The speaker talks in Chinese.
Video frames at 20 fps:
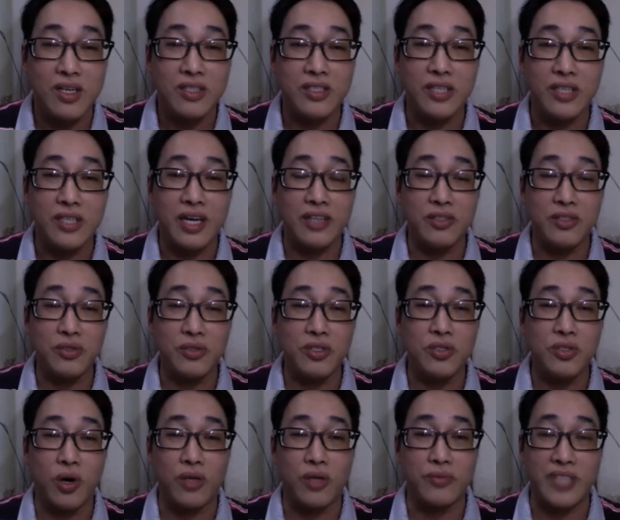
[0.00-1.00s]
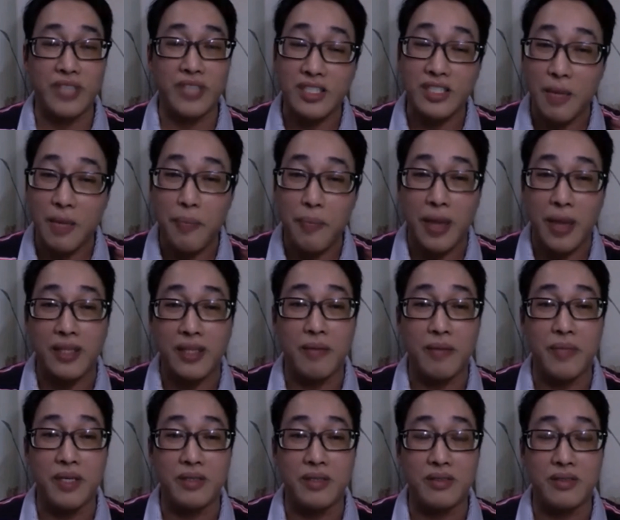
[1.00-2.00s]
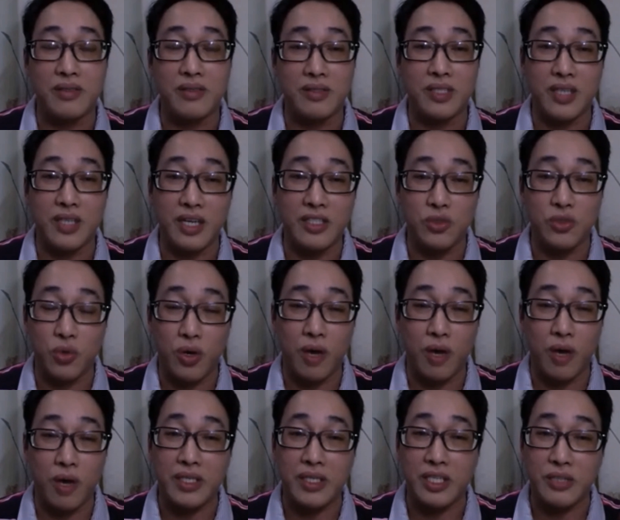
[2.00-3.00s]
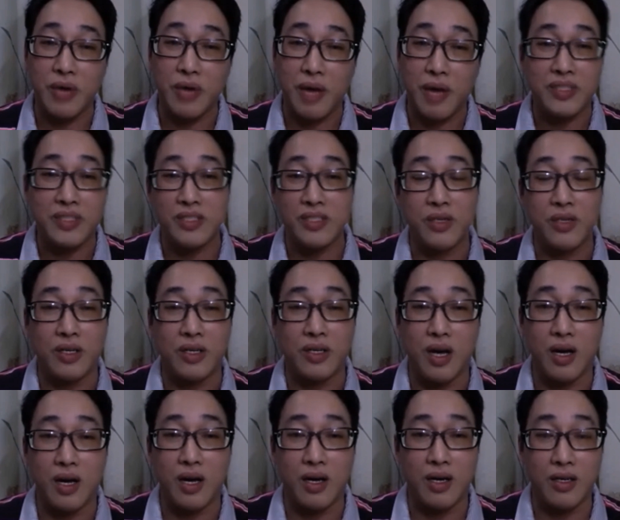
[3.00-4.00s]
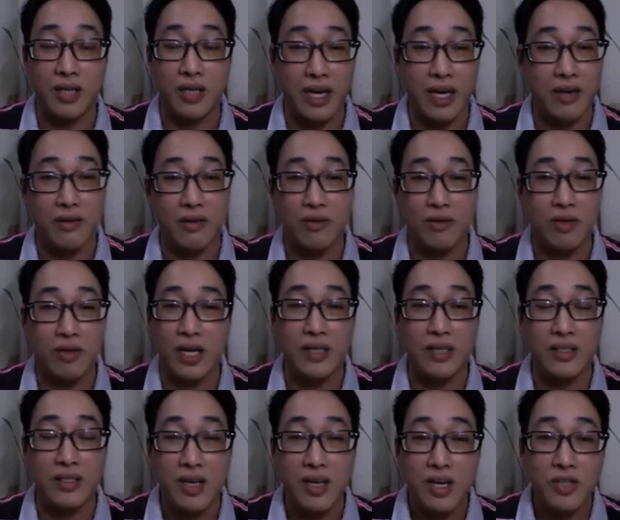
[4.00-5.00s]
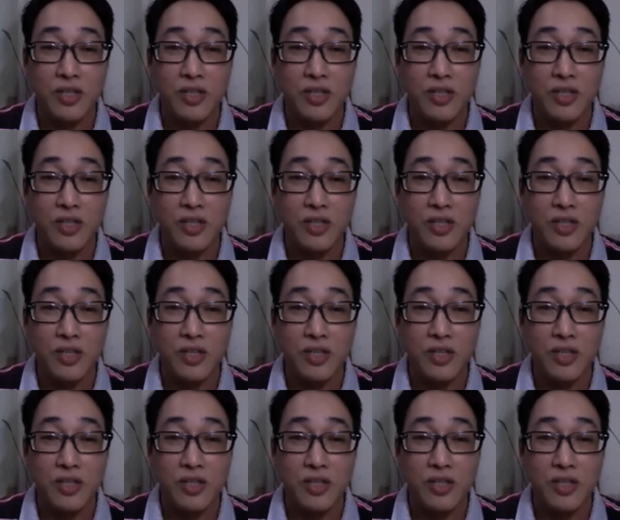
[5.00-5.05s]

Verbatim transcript: 现在就是说，在这个 pandemic，你看昨啊，明天又要 M C U 了啊，K L 那里，